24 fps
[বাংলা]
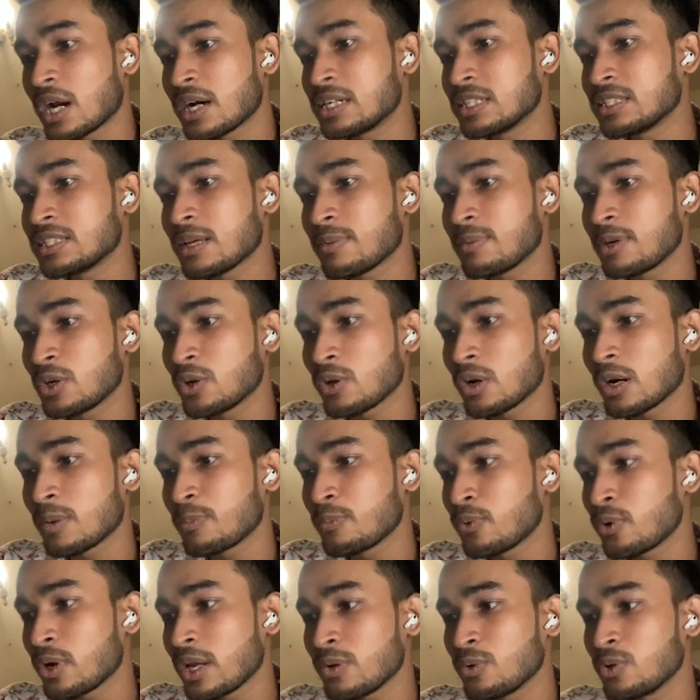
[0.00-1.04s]
থার্টি সেভেন ডলার
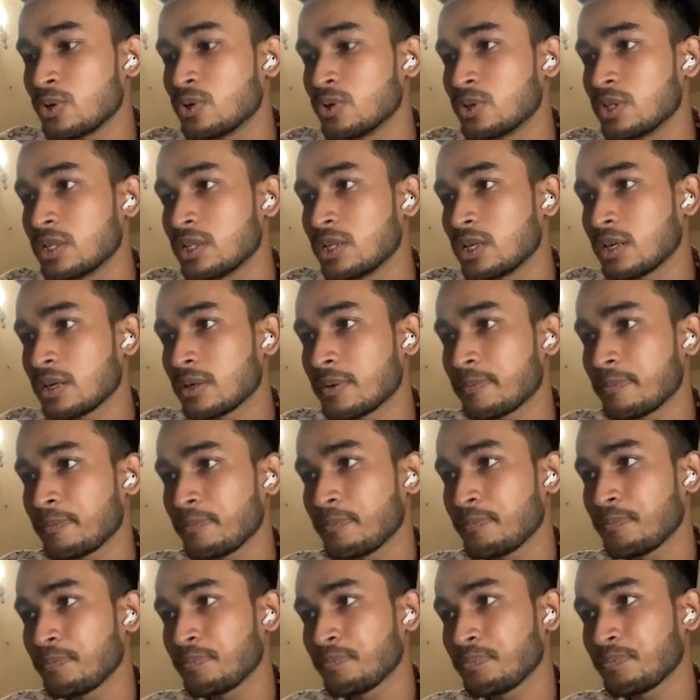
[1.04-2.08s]
পুরাই উইথড্র দিয়ে দিই
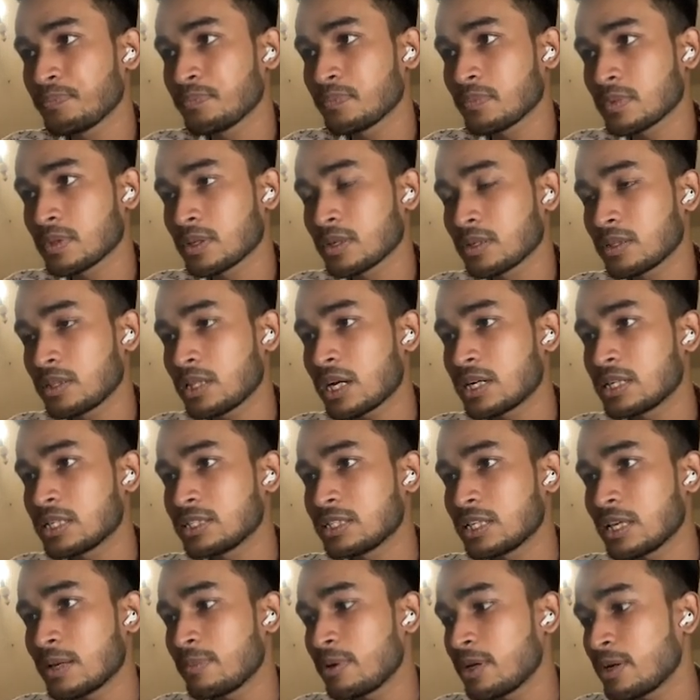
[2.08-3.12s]
থার্টি
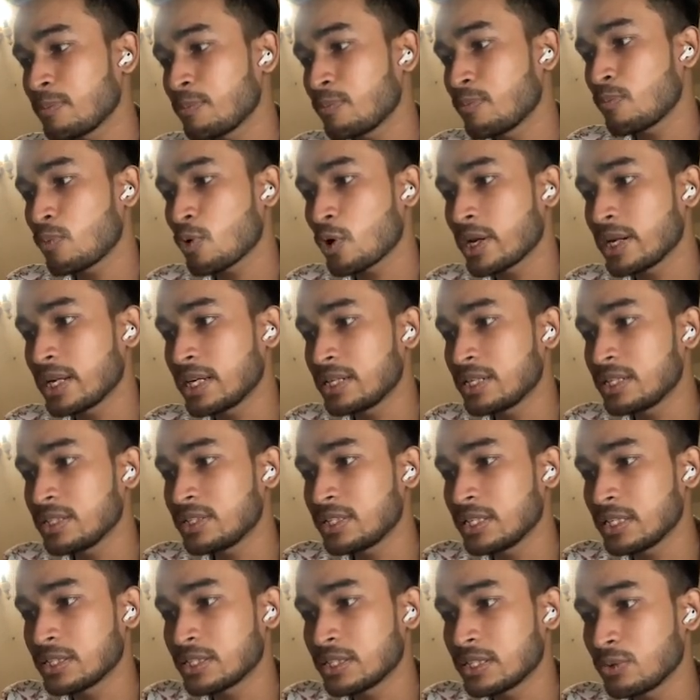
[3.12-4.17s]
সেভেন পয়েন্ট এইট্টি
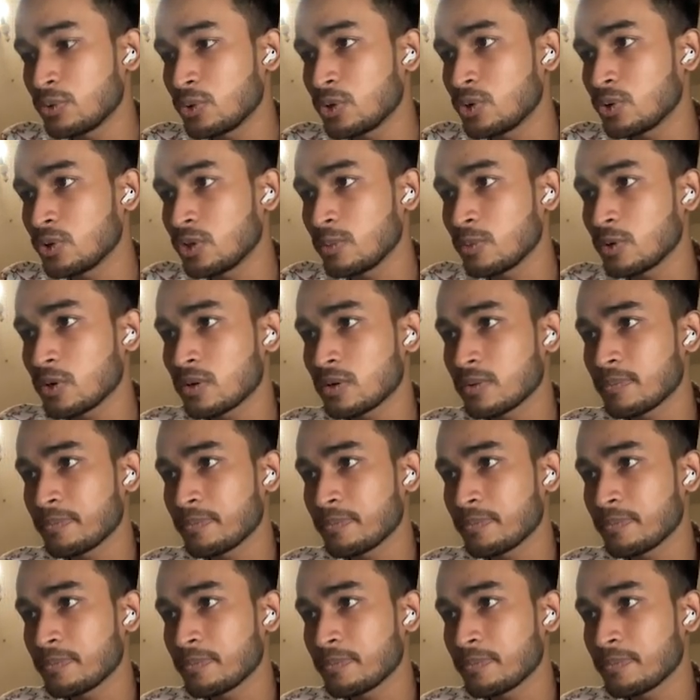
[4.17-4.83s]
সিক্সই উইথড্র দিব